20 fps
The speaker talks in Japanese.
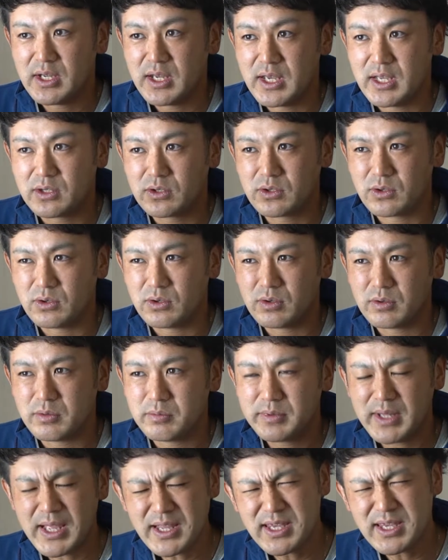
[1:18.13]
えっと、
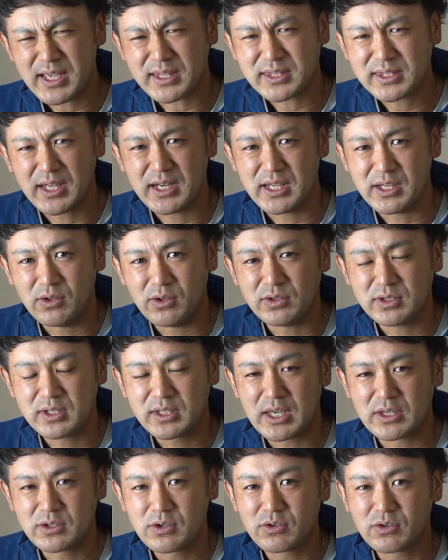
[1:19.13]
何やったらいいのって
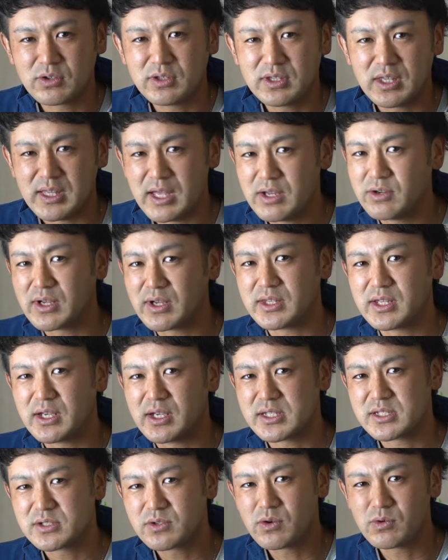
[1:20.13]
結局ってなる方
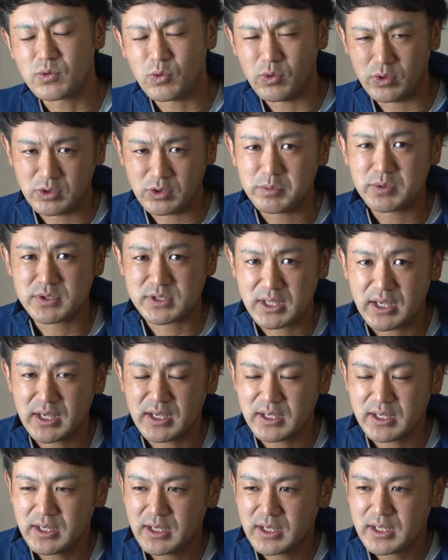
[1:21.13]
がすごく多いと思うんですね
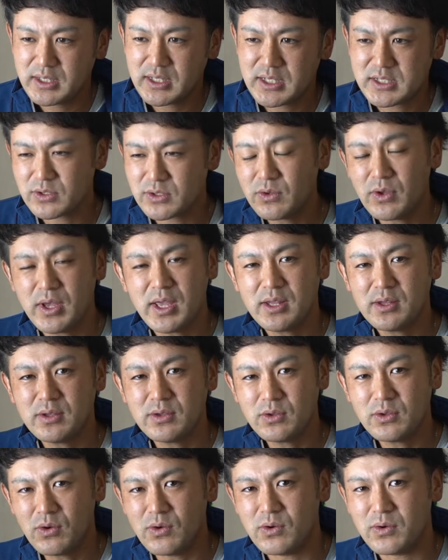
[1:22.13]
でその
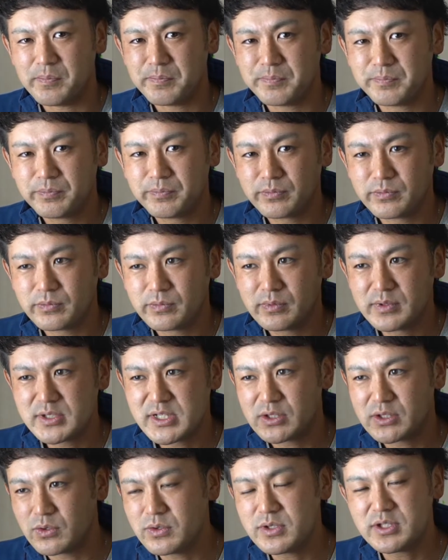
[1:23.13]
辺の
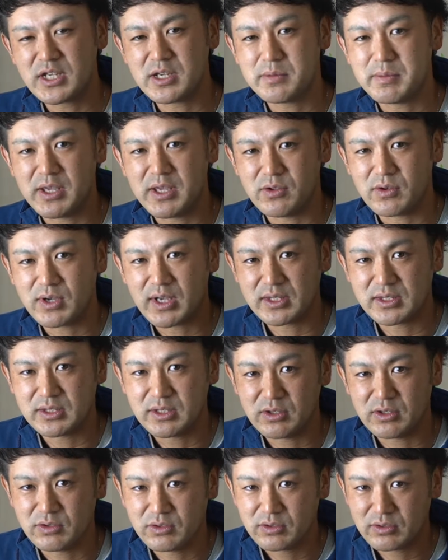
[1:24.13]
じゃあどうすればいいのかっ
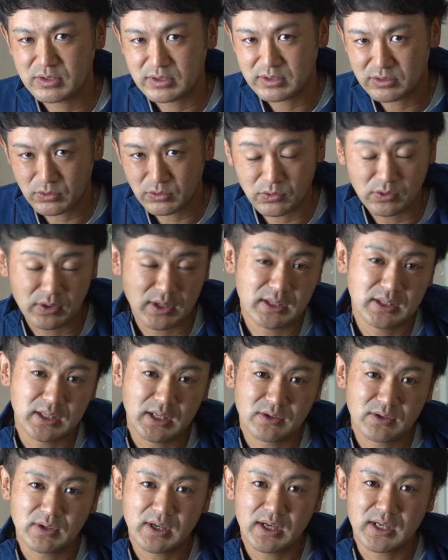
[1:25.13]
ていうところだっ
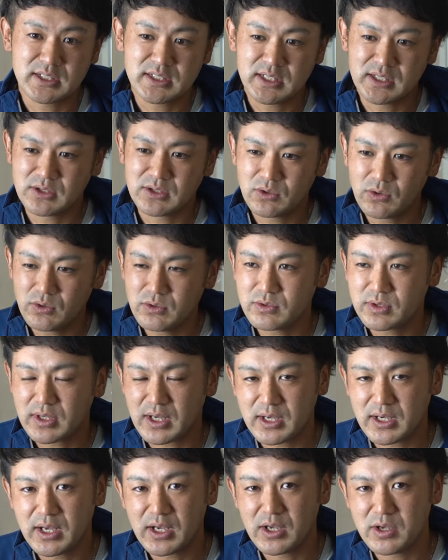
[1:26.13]
たりとかじゃあどういう
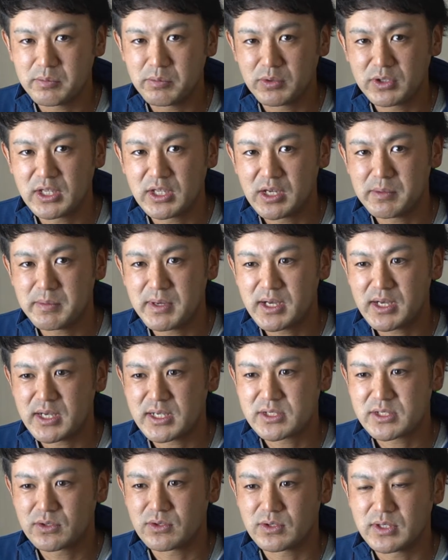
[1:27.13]
考えを持てれ
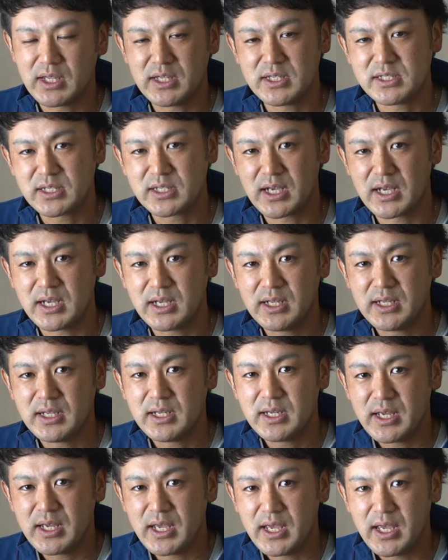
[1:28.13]
ばそのテニスが、
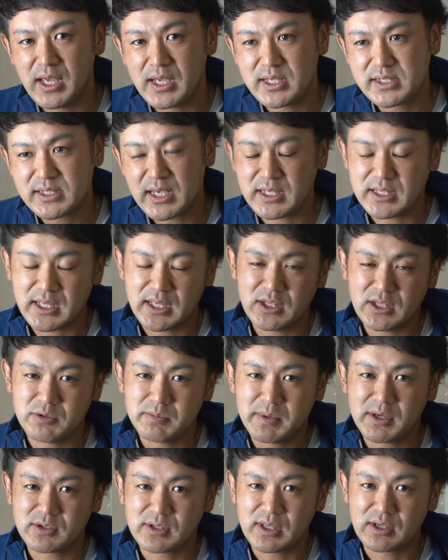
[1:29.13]
え最短で
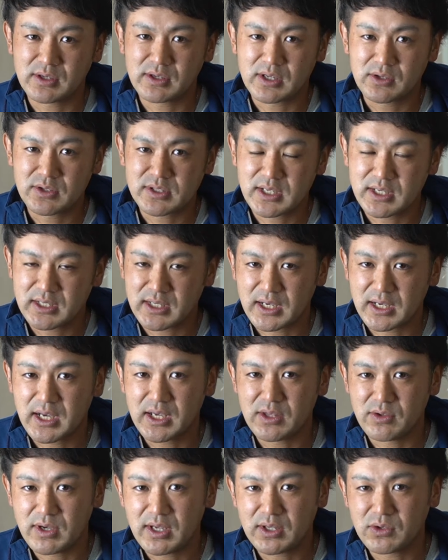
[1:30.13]
上手くなる可能性が高
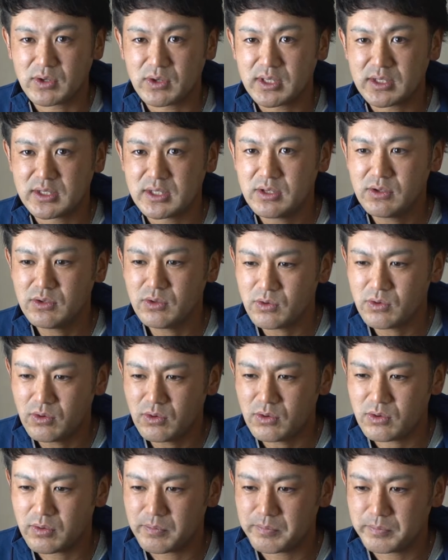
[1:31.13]
いのかとかっていうの
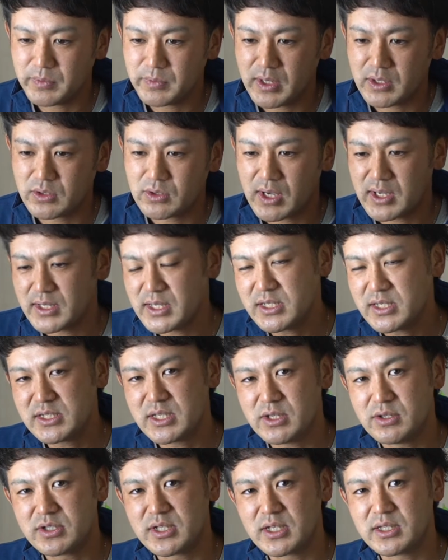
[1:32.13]
を、え話し
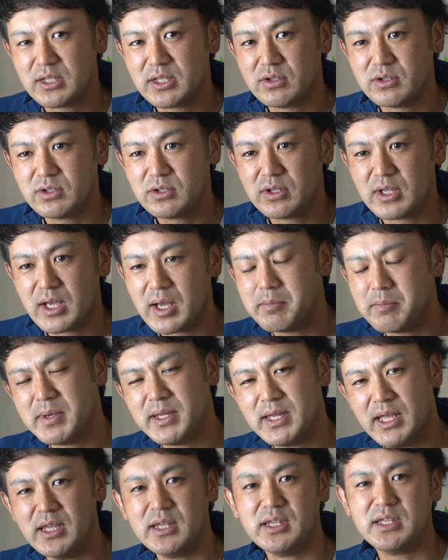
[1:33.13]
てるチャンネルっていうのがあん
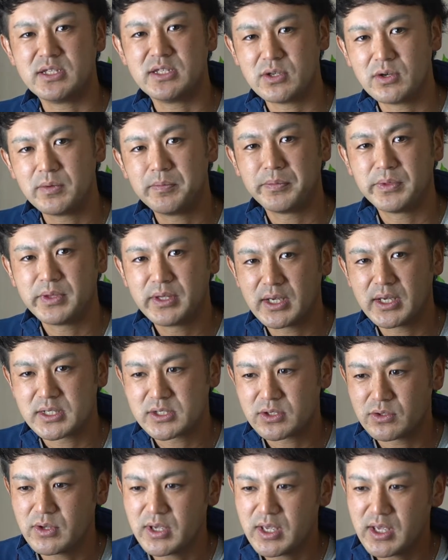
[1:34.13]
まないんですよだから
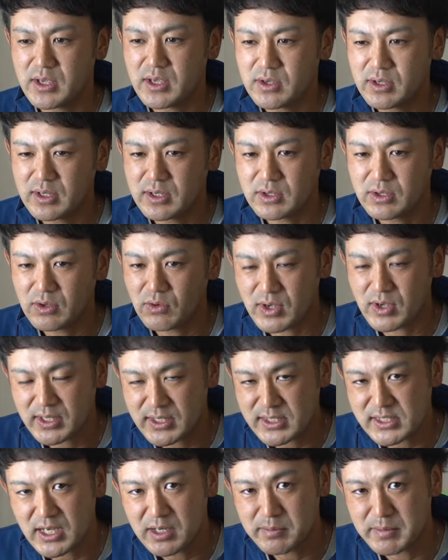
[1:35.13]
その辺を
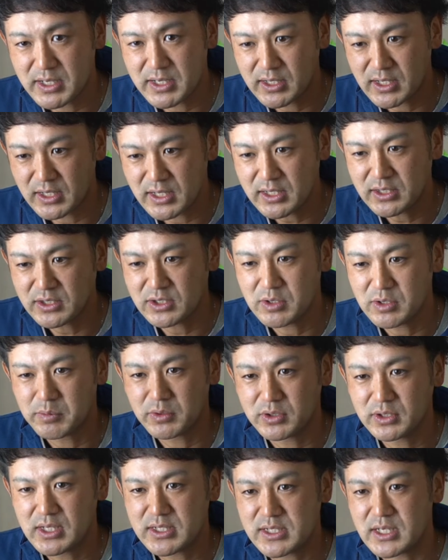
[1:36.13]
話せればいいかなって
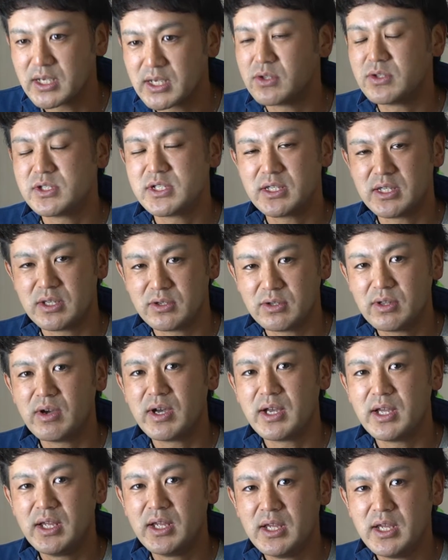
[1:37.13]
思ってセカンドチャンネルで
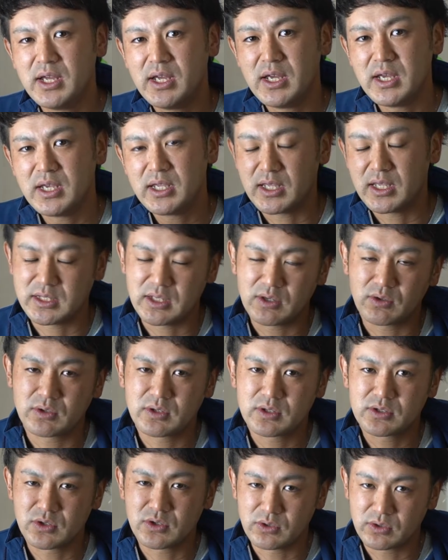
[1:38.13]
はやっていく
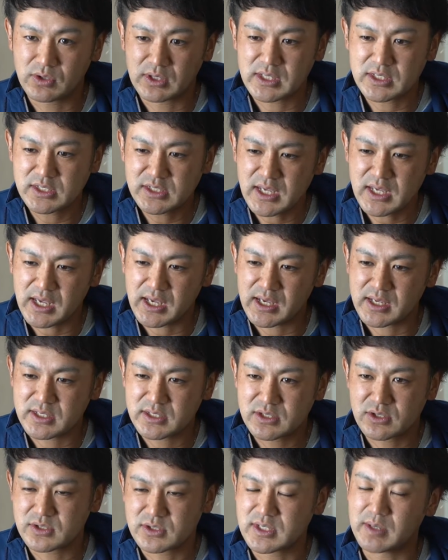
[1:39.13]
そういう形で
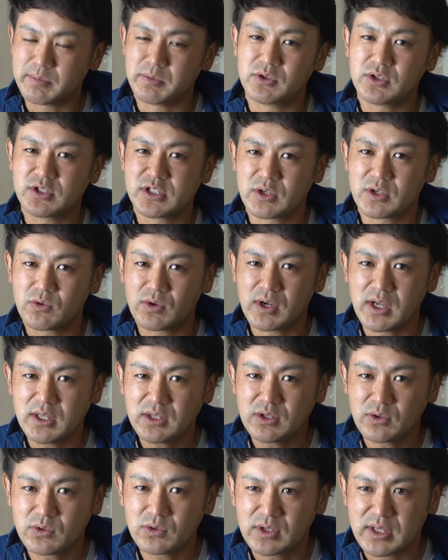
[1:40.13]
ちょっとサポートしていこうか
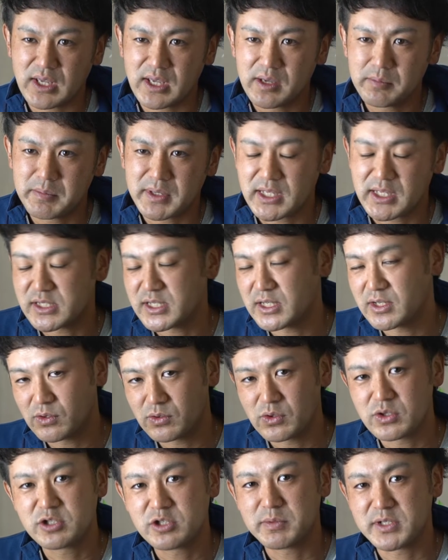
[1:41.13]
なってことで、まあ、立ち上げる
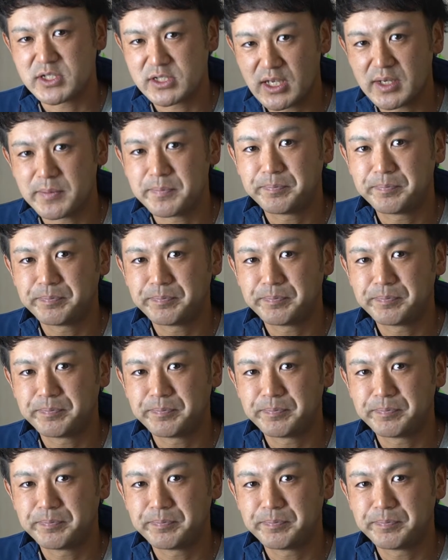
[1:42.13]
ことにしました。